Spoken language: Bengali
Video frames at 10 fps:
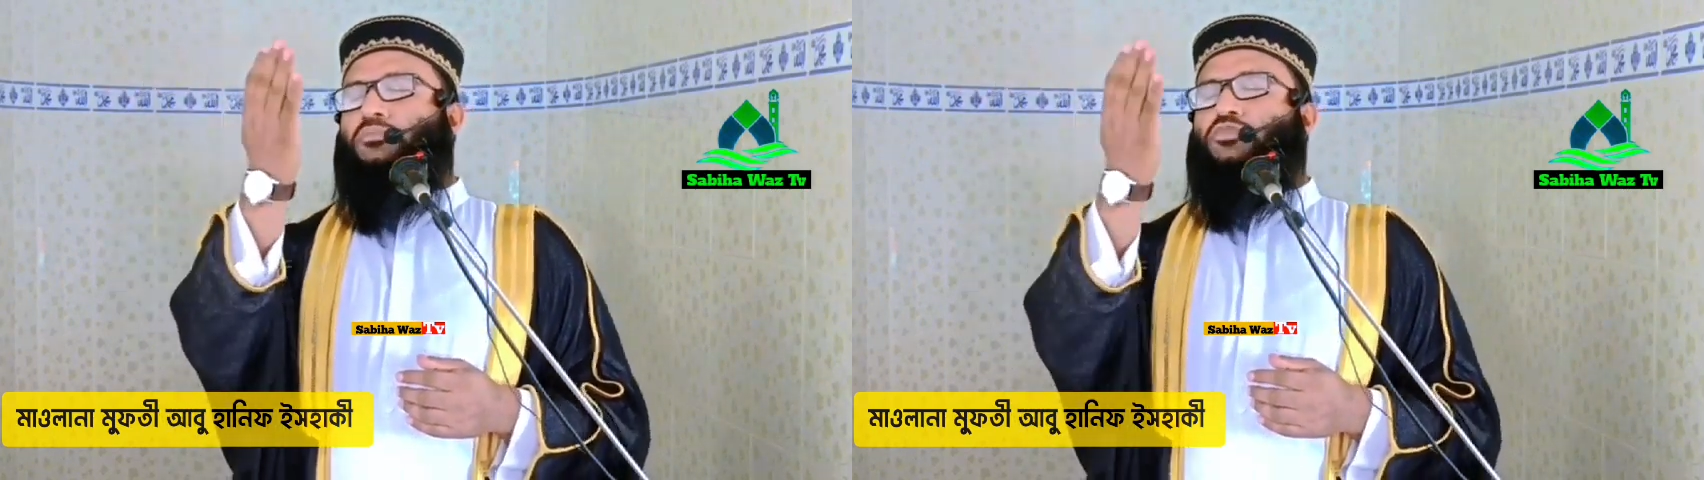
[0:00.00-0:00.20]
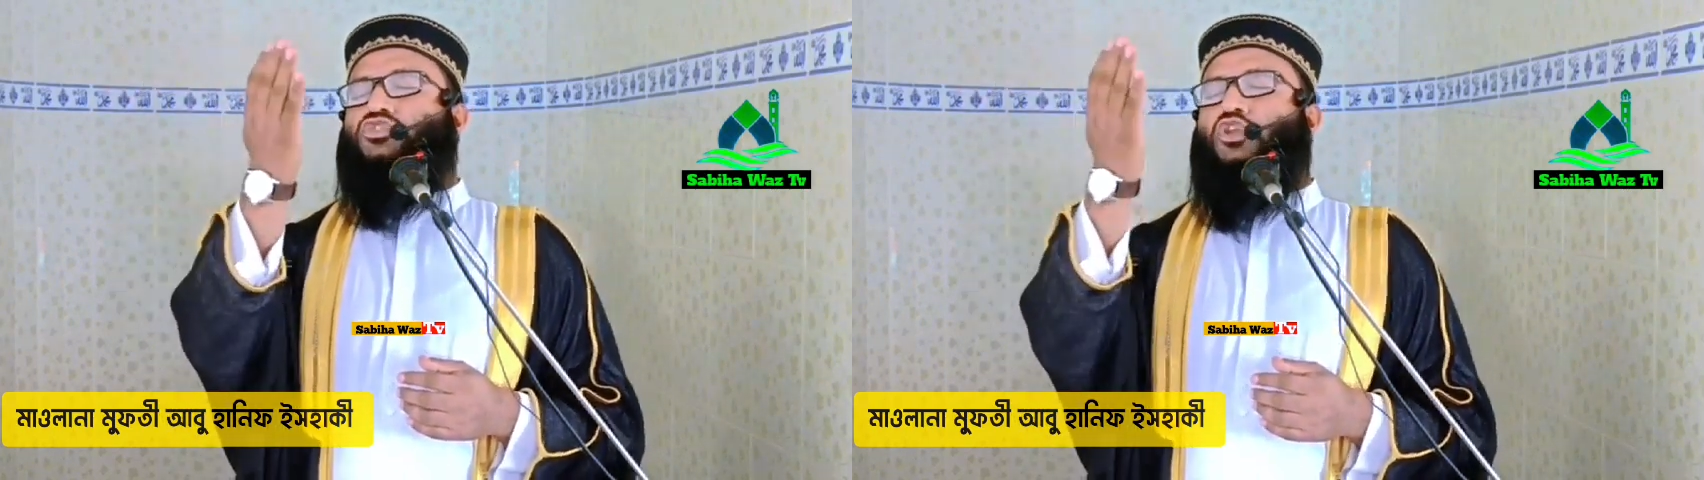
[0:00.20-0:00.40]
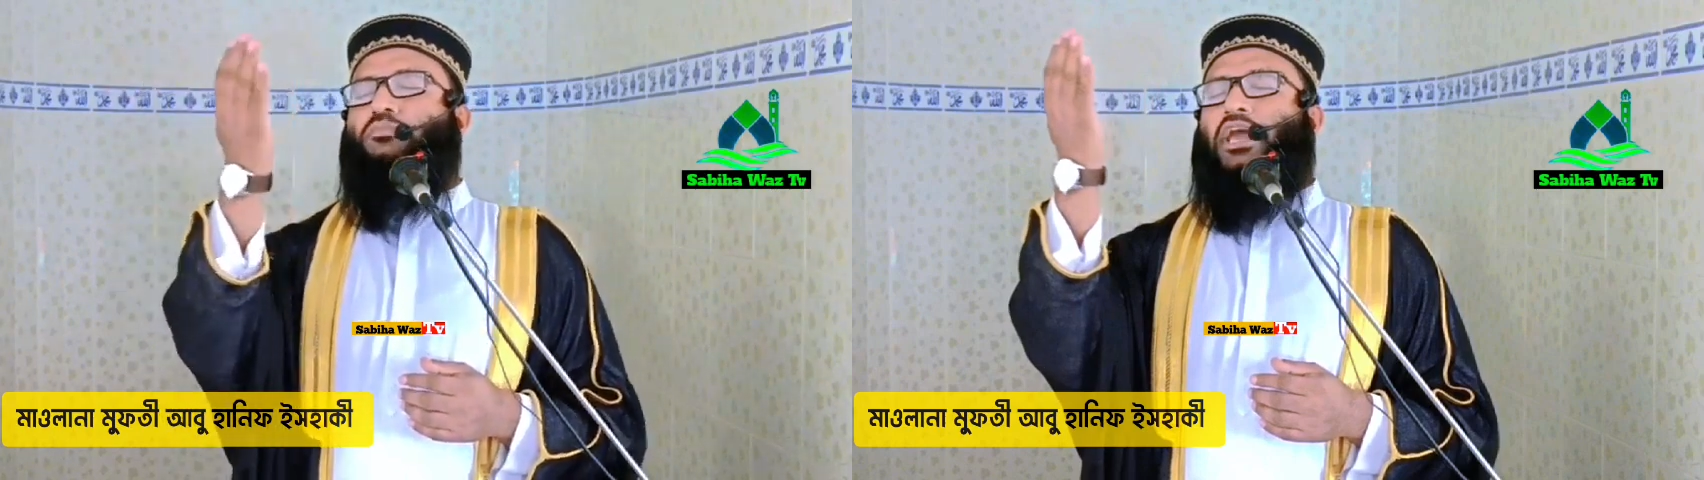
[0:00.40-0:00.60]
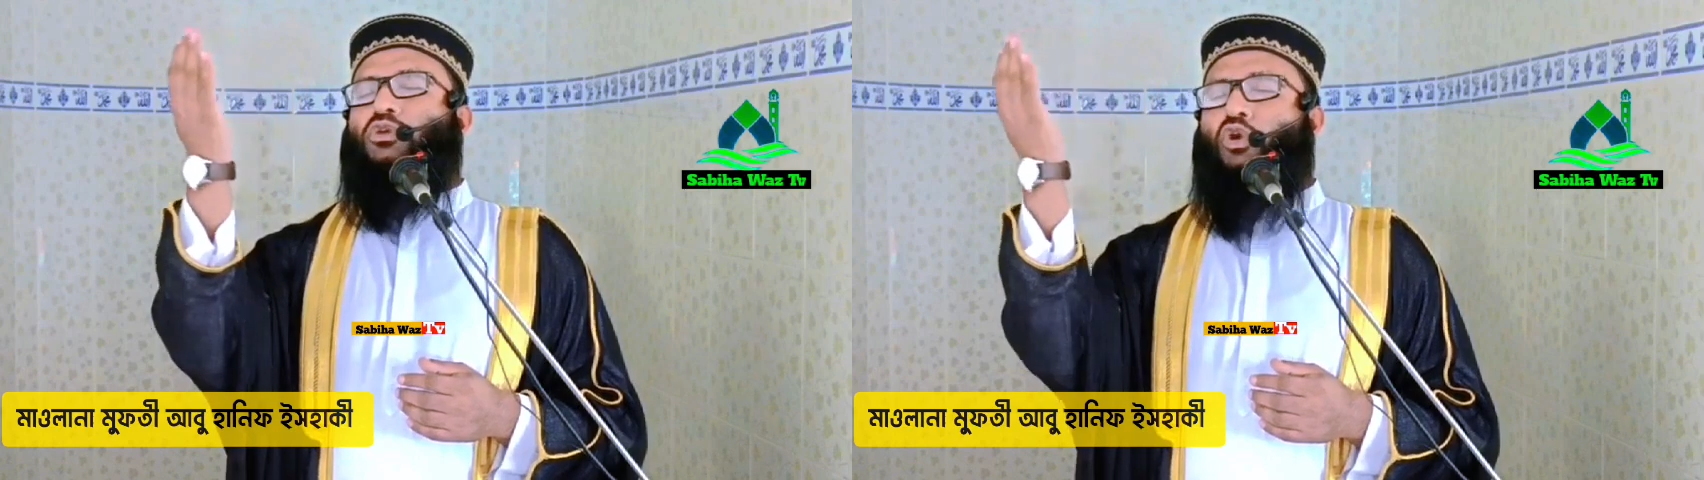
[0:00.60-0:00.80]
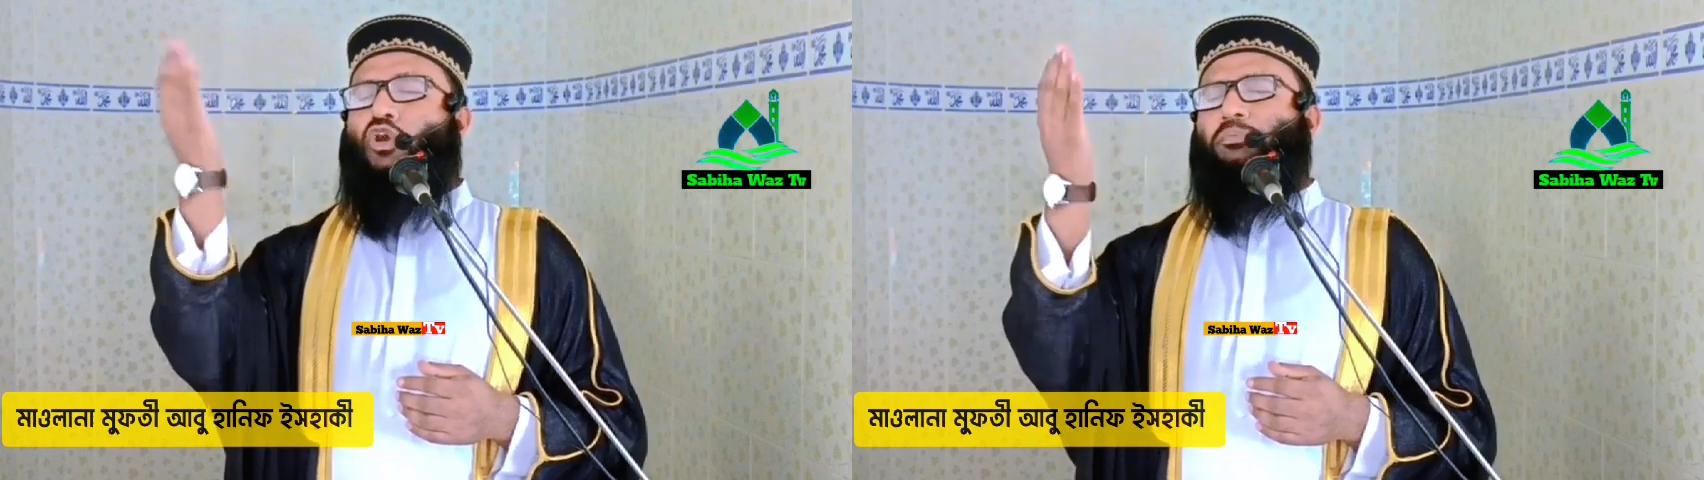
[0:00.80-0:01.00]
মুসলমান
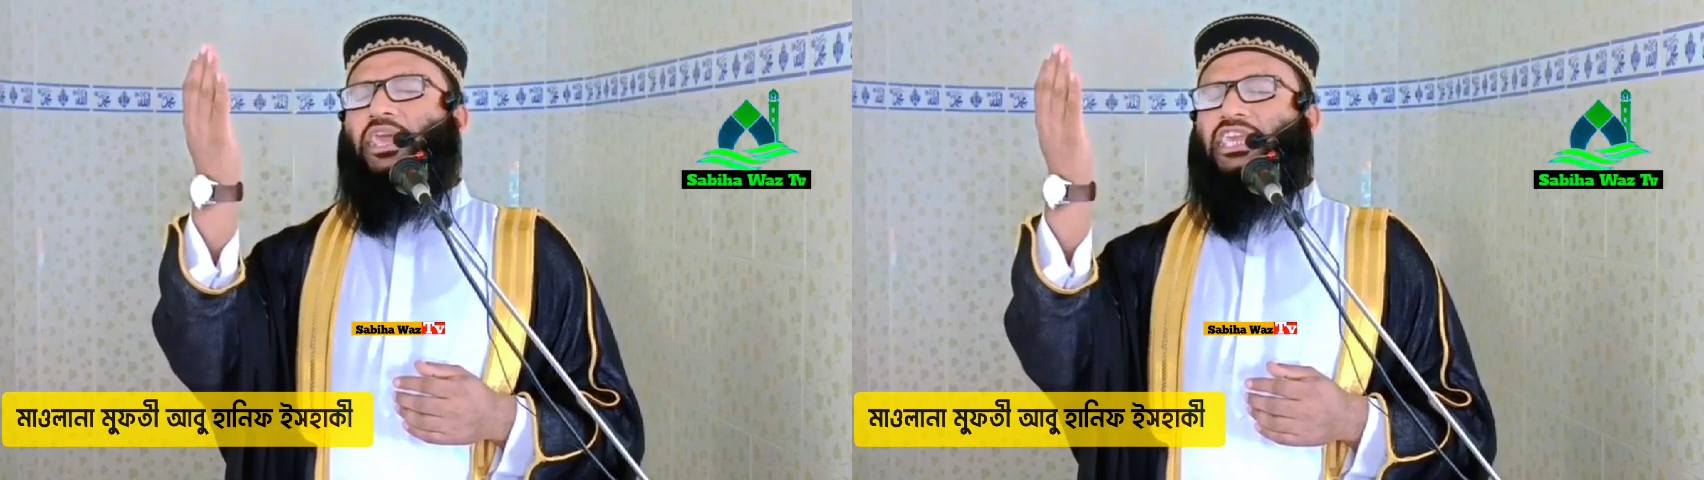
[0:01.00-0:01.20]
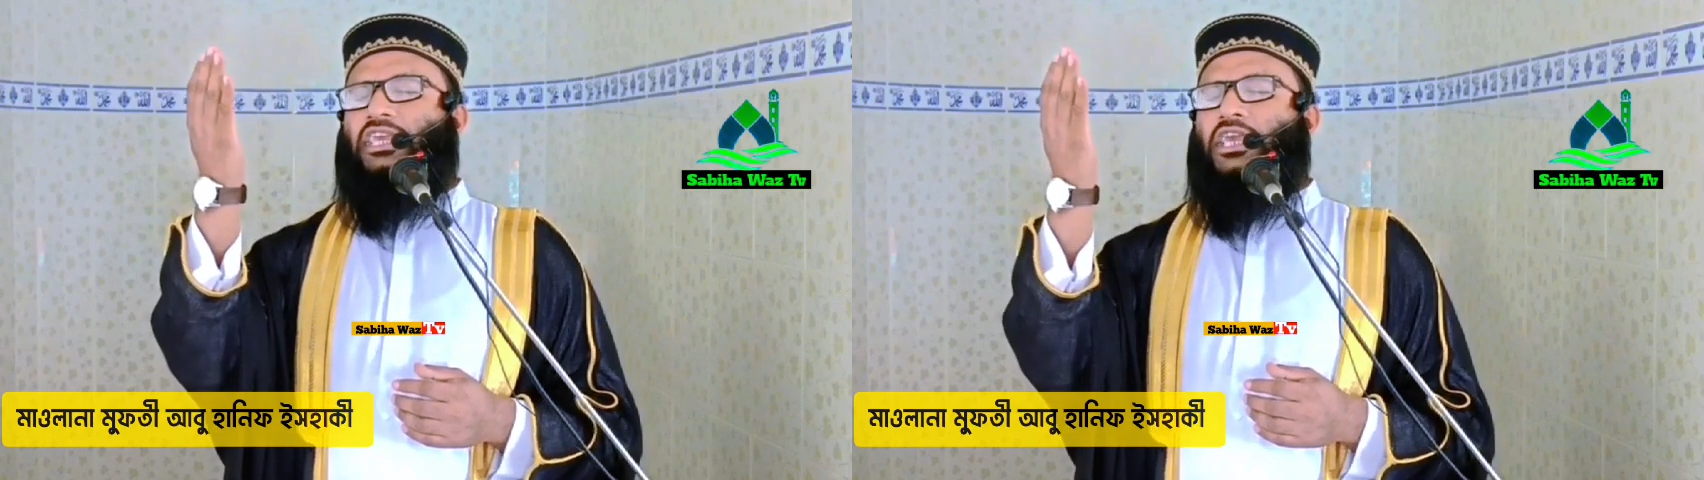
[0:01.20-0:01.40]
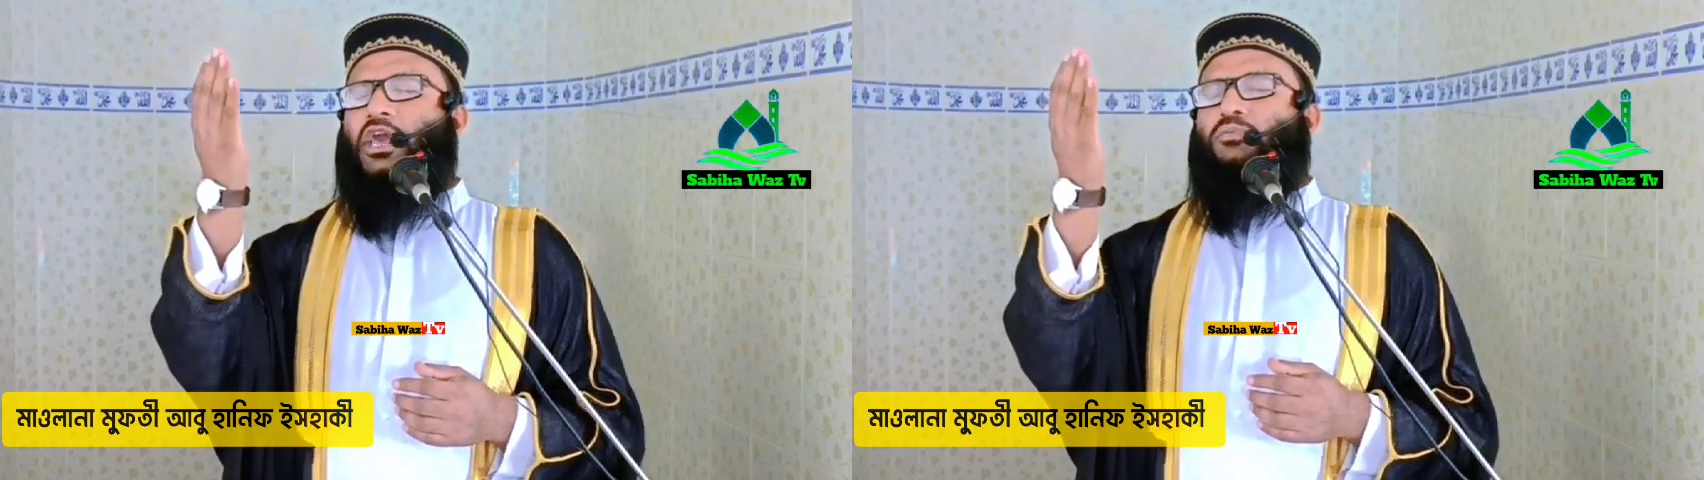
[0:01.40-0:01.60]
করবে কি